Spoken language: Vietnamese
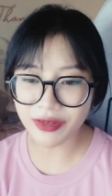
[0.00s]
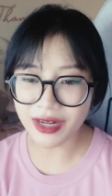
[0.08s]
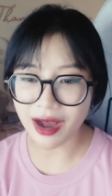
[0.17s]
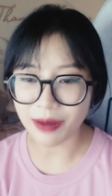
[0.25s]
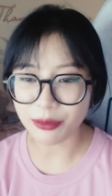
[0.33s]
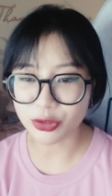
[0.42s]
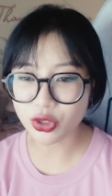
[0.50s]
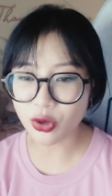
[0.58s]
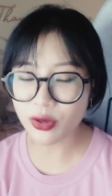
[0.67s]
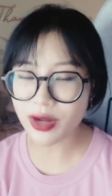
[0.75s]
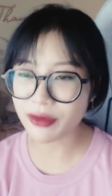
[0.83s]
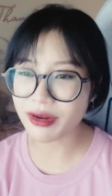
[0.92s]
ở một
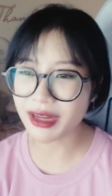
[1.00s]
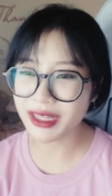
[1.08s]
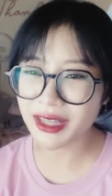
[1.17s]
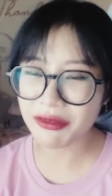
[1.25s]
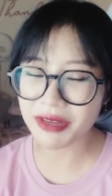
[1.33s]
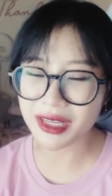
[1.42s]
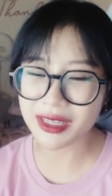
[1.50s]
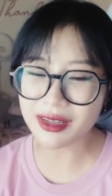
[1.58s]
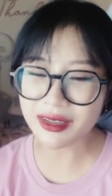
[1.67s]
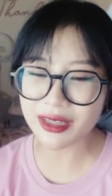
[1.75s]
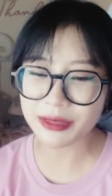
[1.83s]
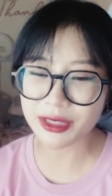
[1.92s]
chỗ nào đấy tại vì ký
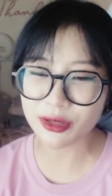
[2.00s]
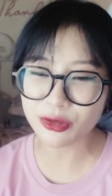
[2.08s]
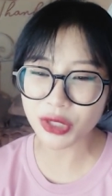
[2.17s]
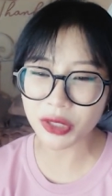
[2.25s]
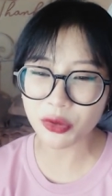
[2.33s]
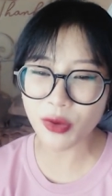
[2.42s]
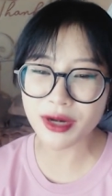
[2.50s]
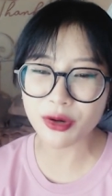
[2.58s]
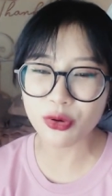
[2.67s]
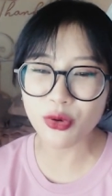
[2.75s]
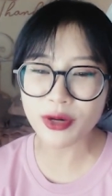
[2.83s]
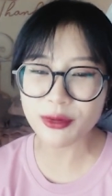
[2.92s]
ức làm gì có chuyện quên được
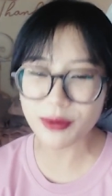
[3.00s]
luôn đúng